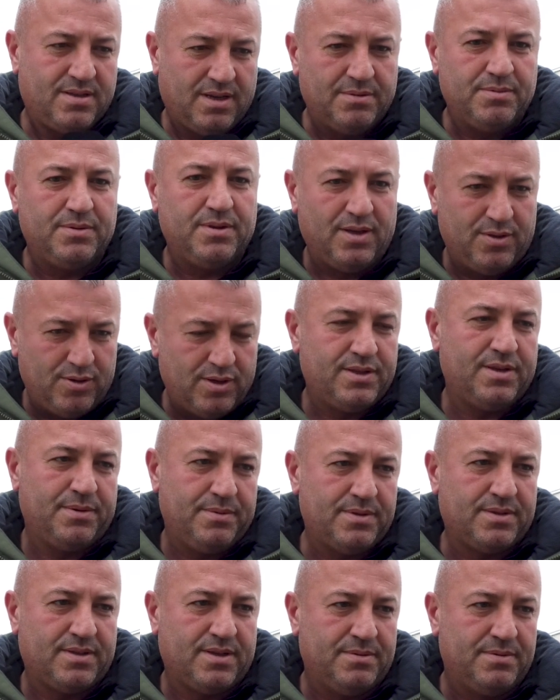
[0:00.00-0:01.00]
Tabii
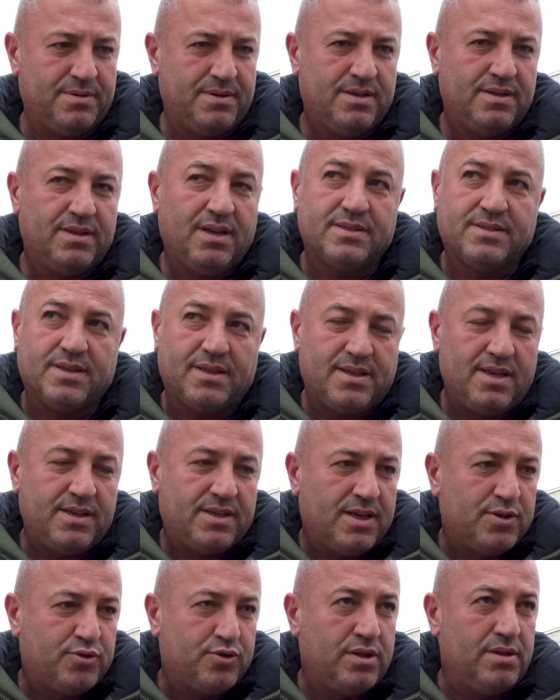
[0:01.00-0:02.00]
yönetebilir tabii. Ya zaten
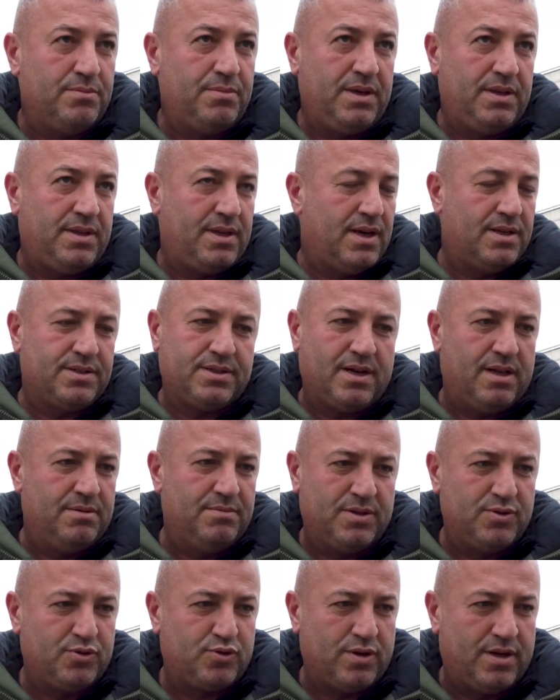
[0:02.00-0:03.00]
Keçören'in bir ihtiyacı
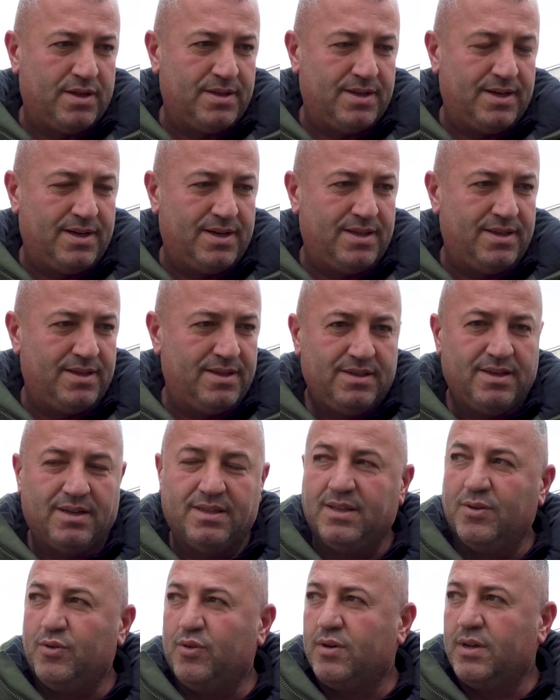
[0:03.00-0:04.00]
kalmadı şu anda yani.
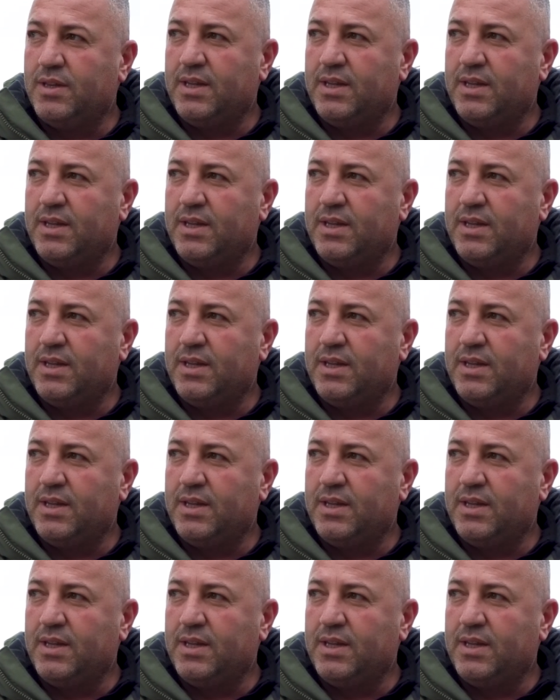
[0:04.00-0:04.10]
Yani o